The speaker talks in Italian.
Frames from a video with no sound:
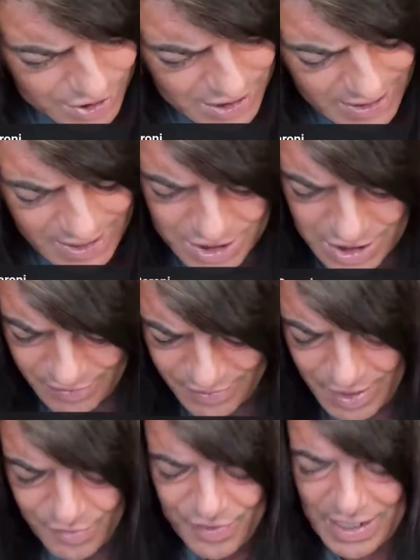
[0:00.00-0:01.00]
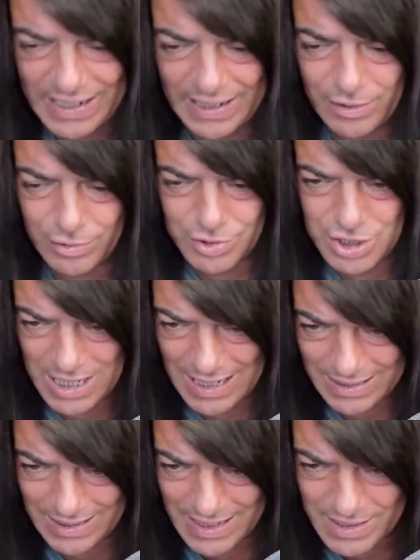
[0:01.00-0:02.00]
se riesci a verificarlo già
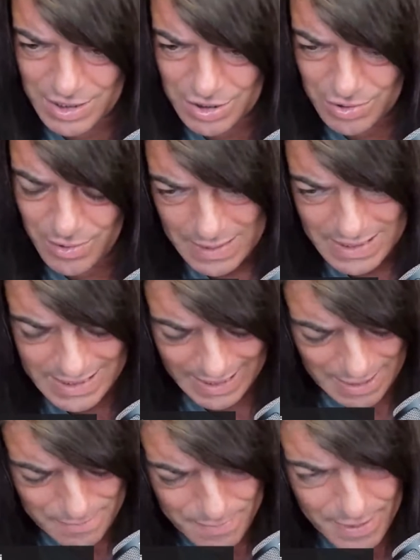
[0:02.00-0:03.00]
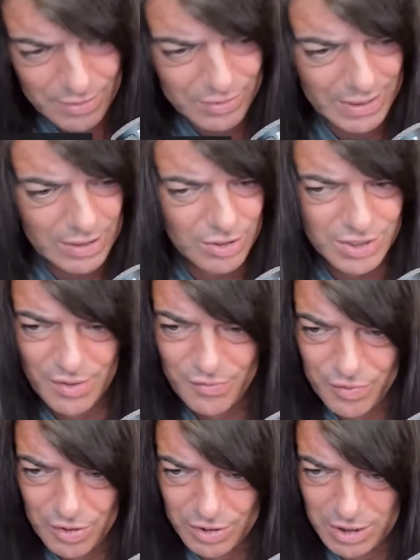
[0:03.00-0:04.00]
adesso sarebbe una cosa
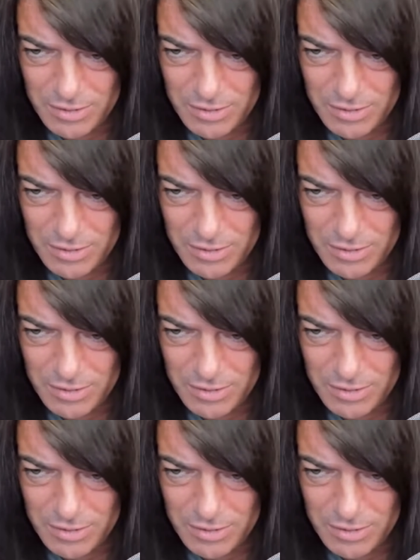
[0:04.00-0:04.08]
forte,